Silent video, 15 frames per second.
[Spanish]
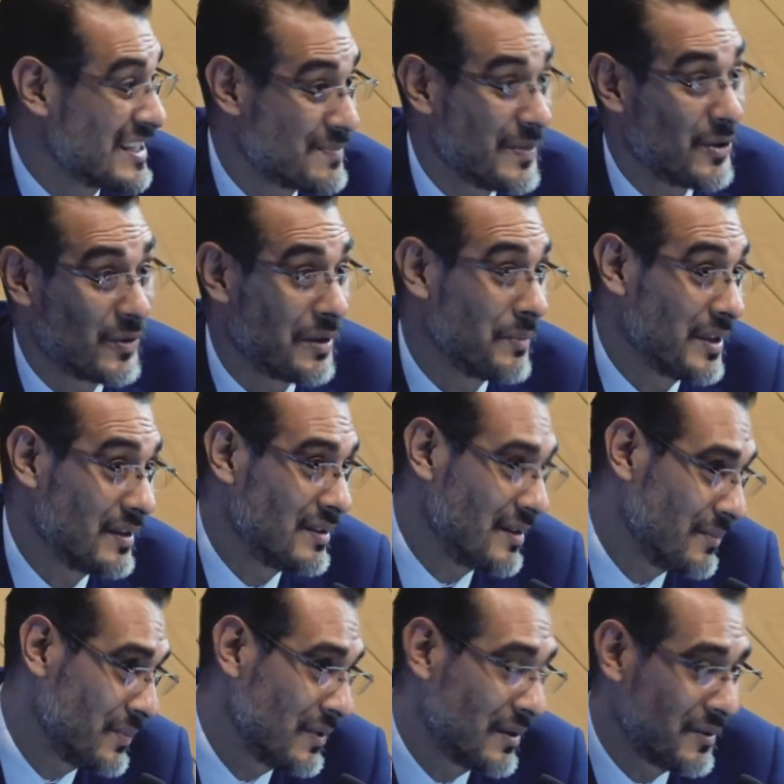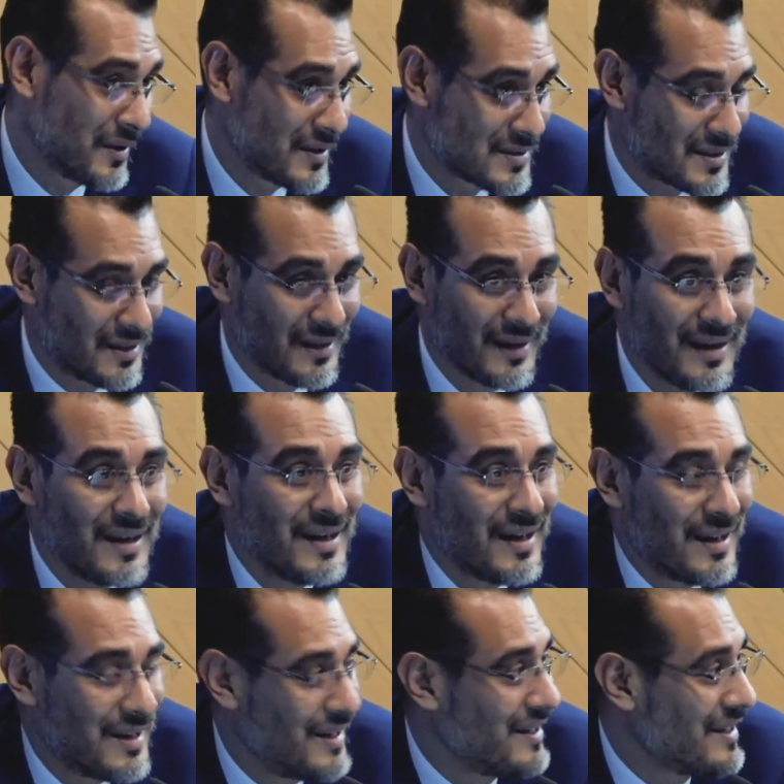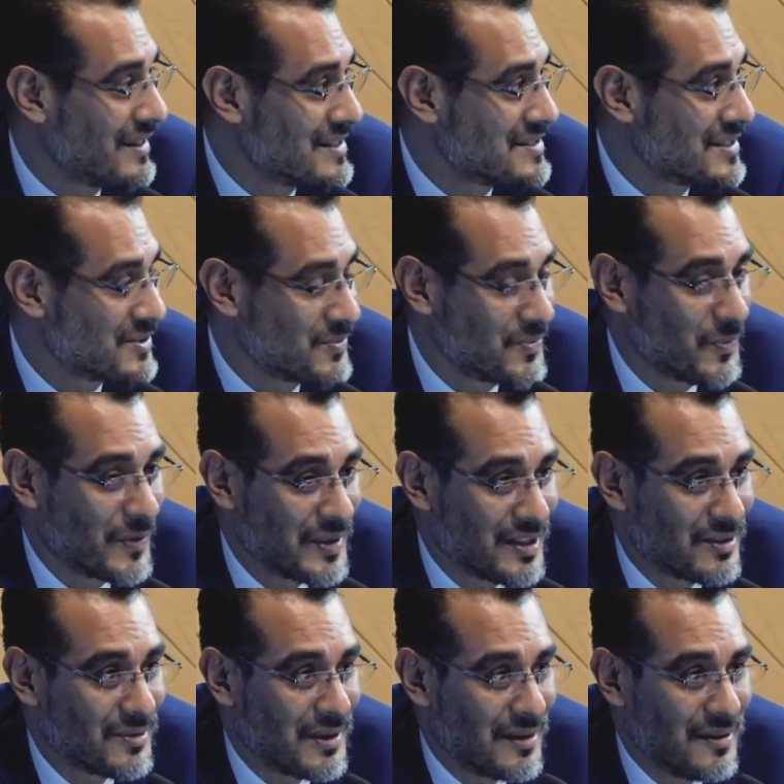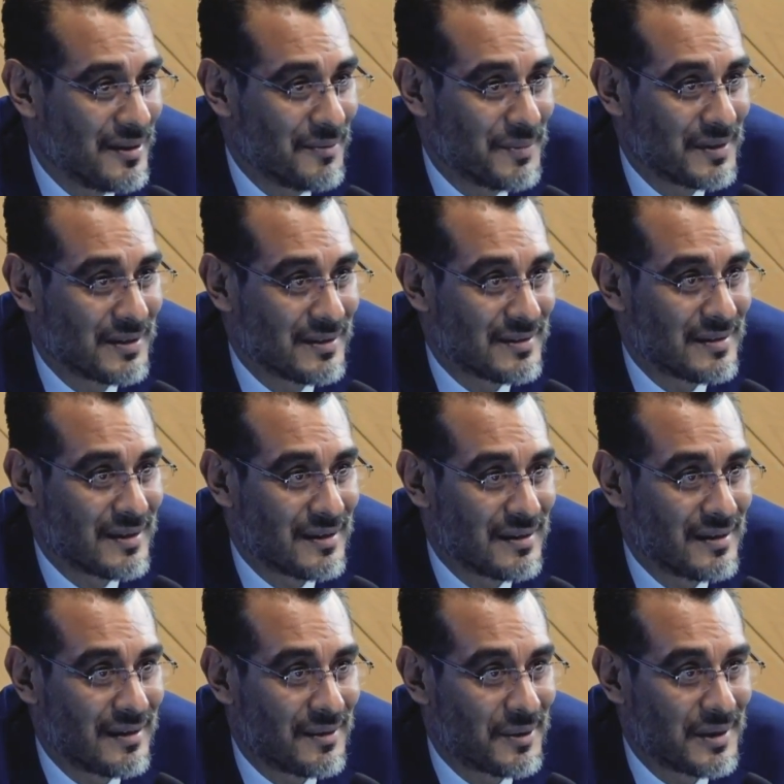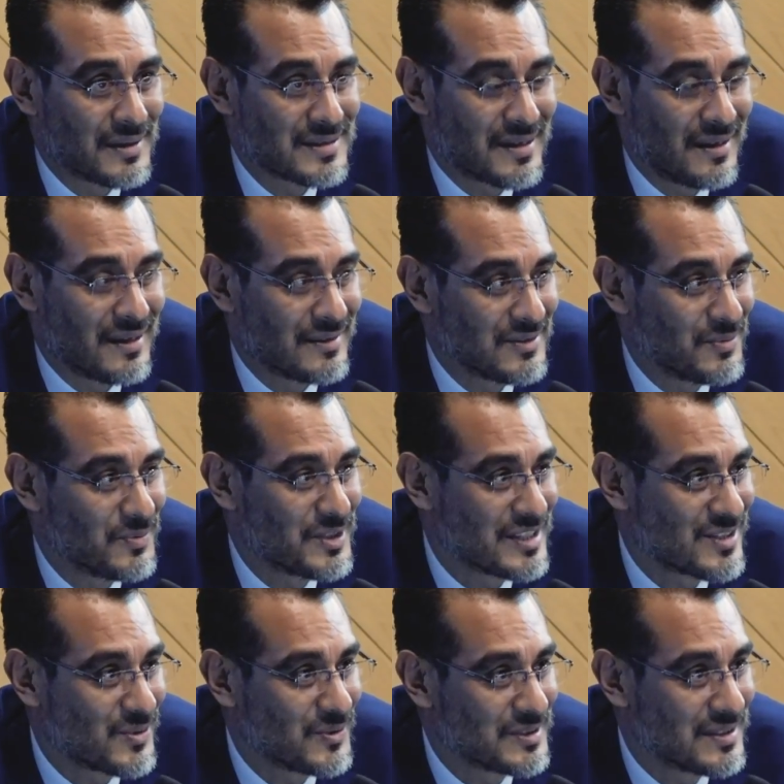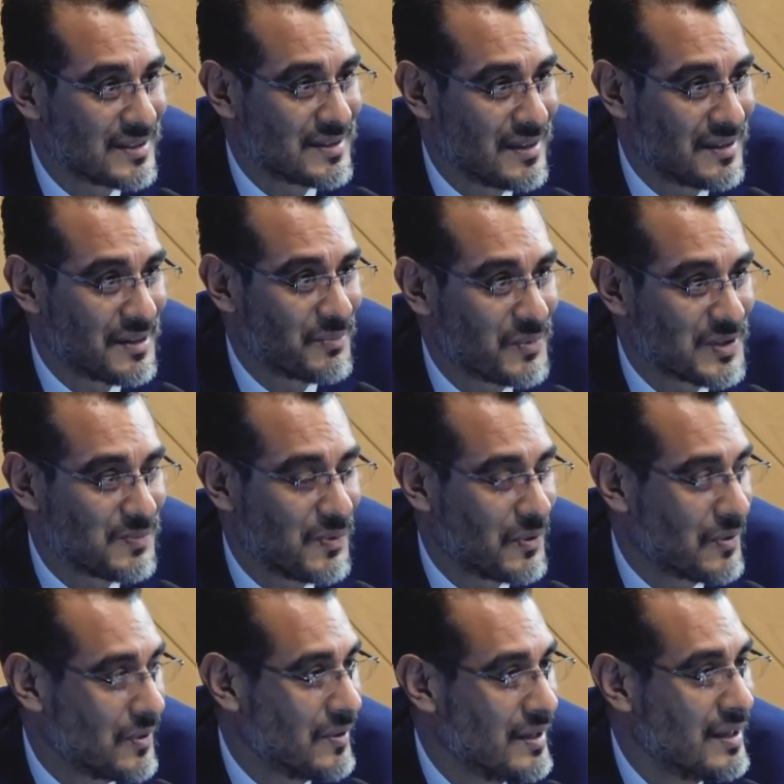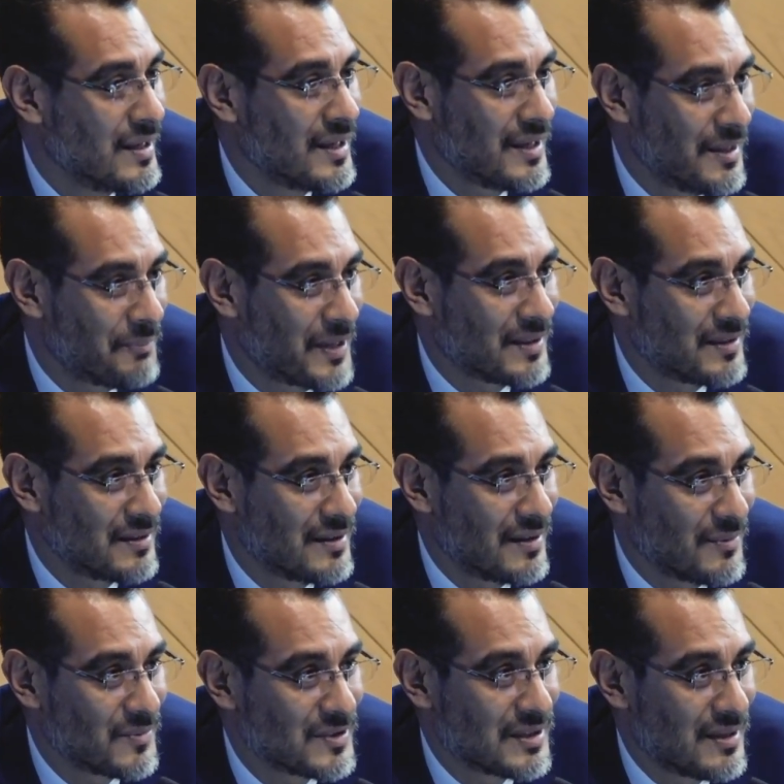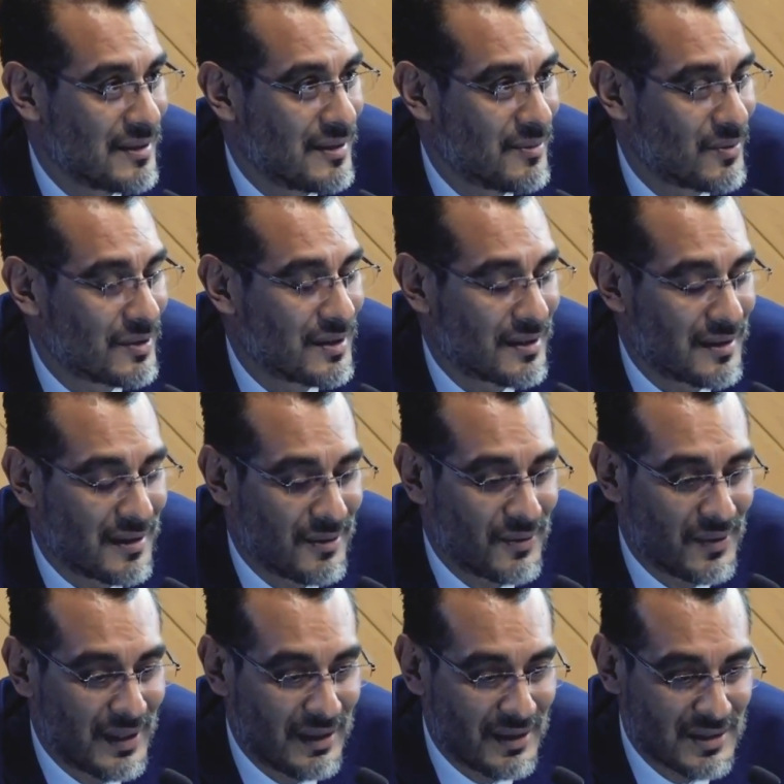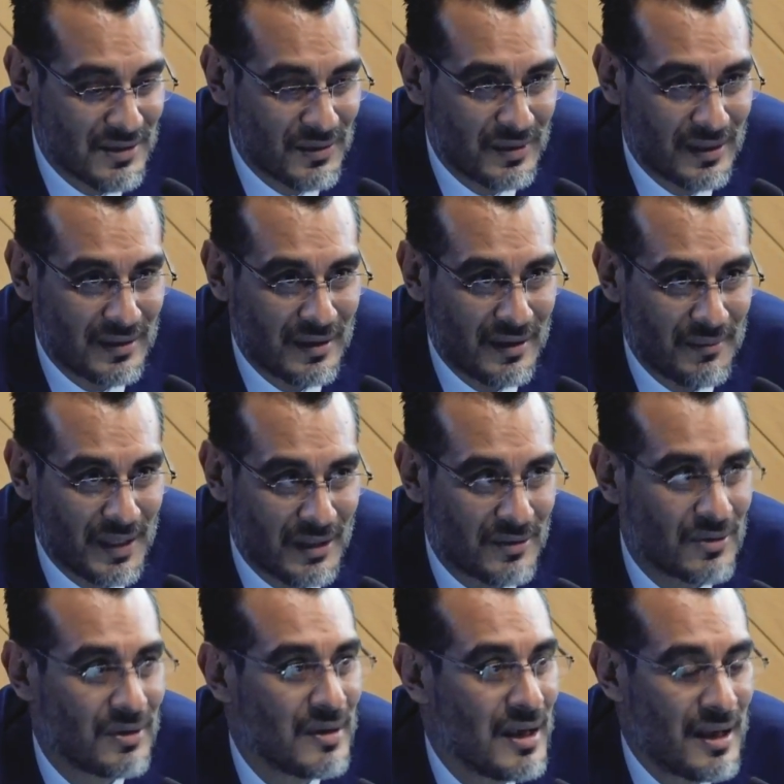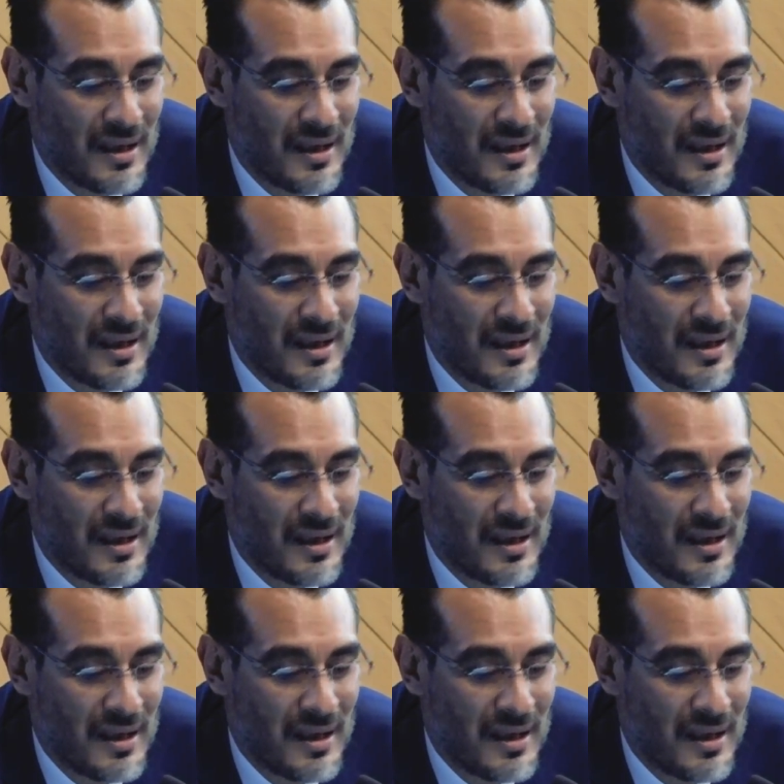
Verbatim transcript: Espero que me dé tiempo. La verdad es que eh, le decía hace un momentito a, Patricia, la verdad es que son muchas cosas y el tiempo es poco y pretenderemos abordar cada una de ellas con detenimiento.